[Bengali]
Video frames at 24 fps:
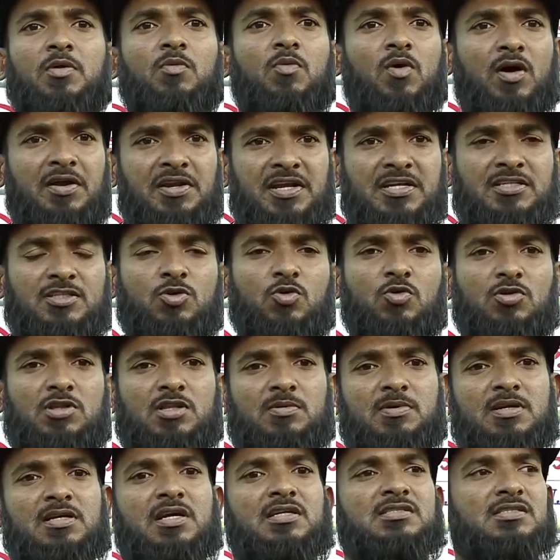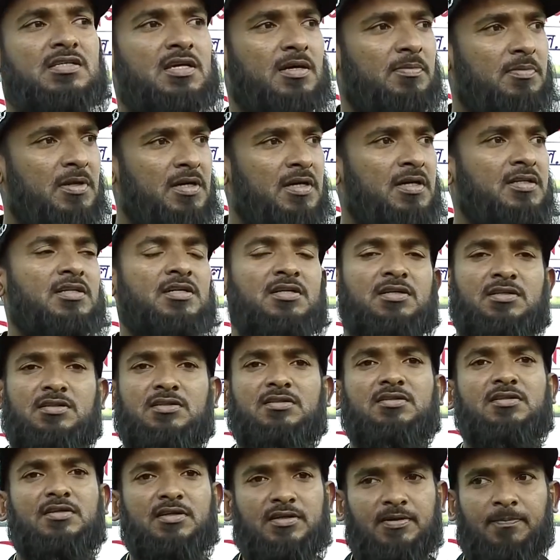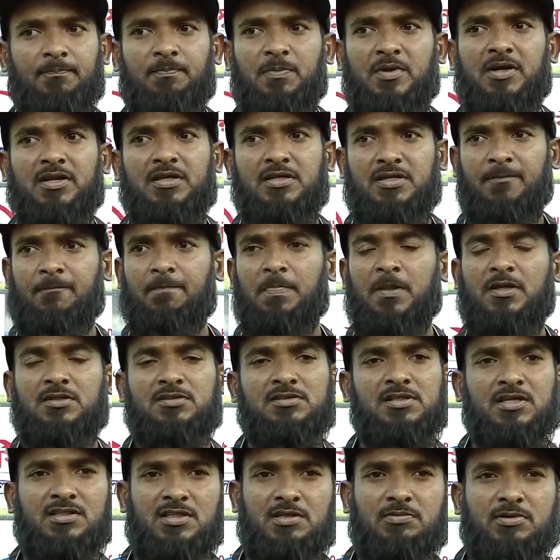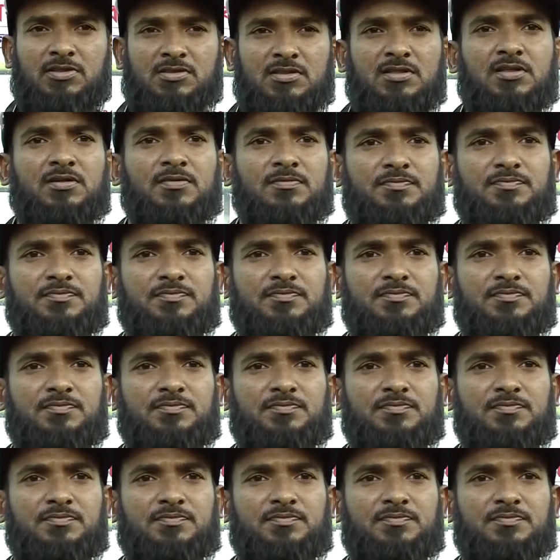ওয়ান এইটটি করতে পারি আজকে আমরা এটা মানে দেখতে পারছি